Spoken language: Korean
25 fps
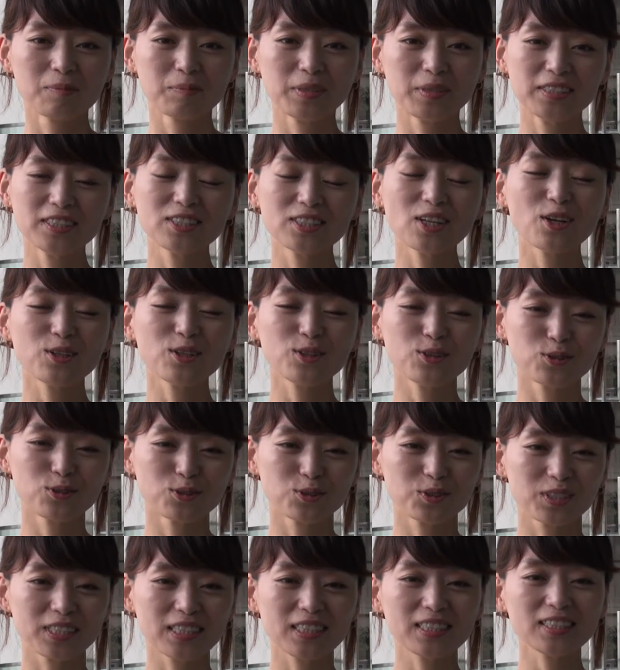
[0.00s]

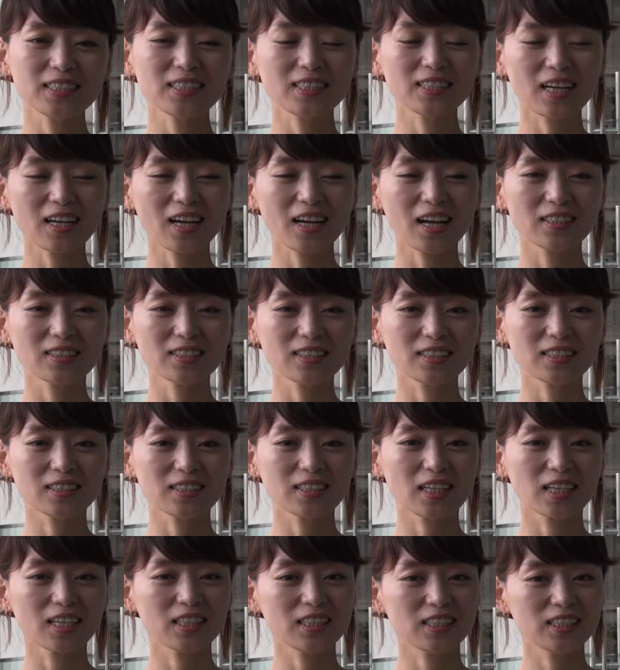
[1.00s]
민선6기 시작한 지
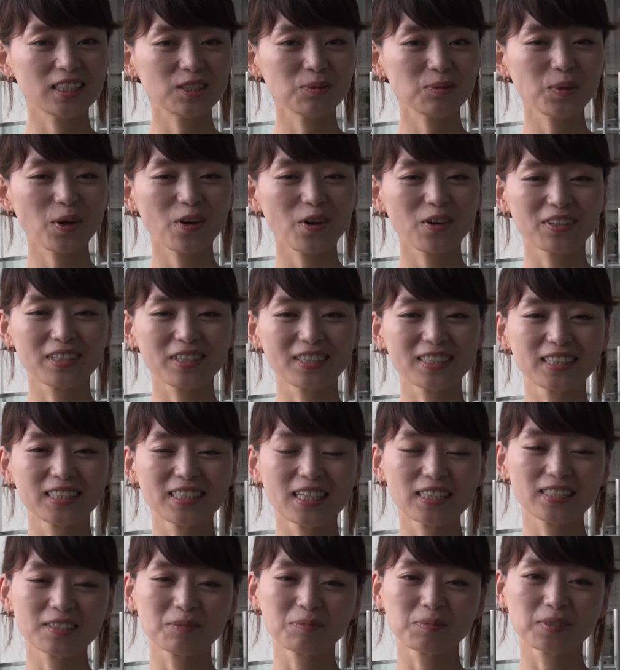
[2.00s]
이제 20여일이
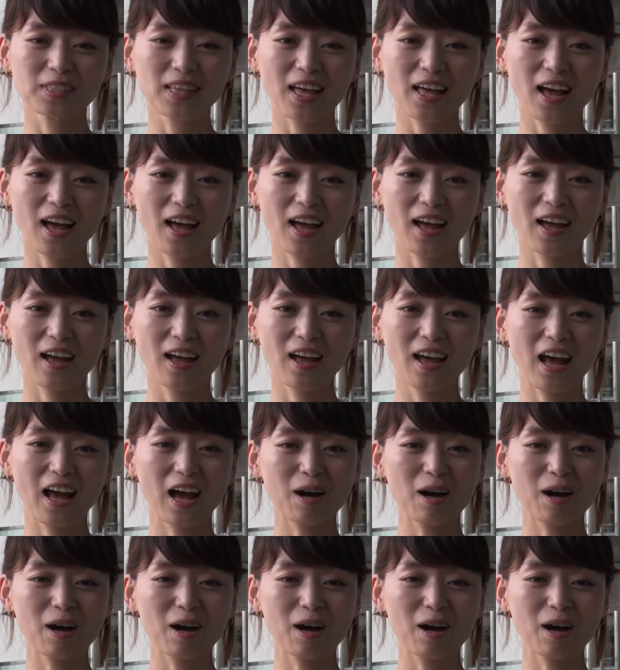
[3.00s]
지났습니다.